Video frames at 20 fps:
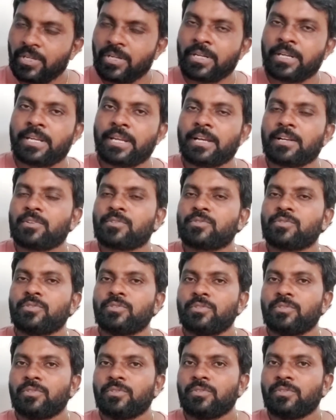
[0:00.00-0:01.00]
ఈ డ్రగ్స్
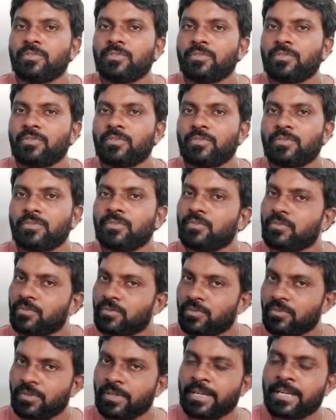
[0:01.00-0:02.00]

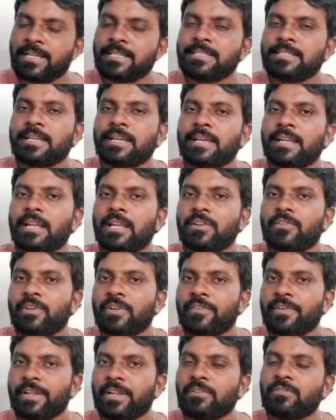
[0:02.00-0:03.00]
గంజాయి లాంటివి
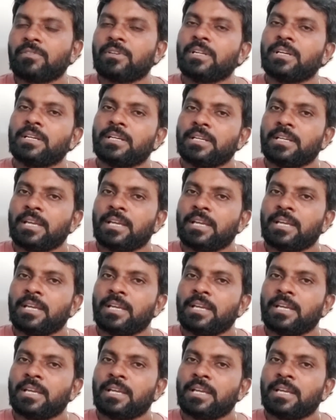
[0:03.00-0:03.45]
ఏవైనా ఉన్నా